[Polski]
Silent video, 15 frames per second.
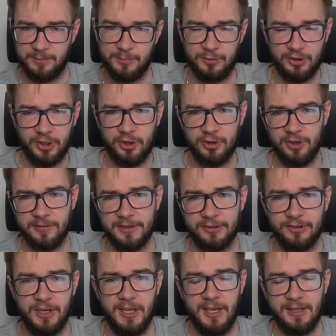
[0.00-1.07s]

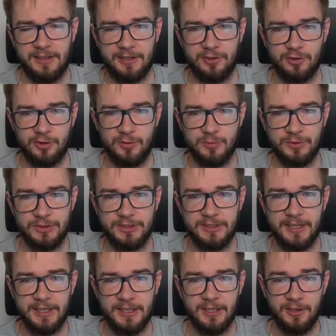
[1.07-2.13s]
przygotować na to Community
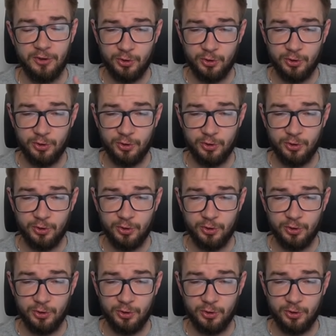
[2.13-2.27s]
Day.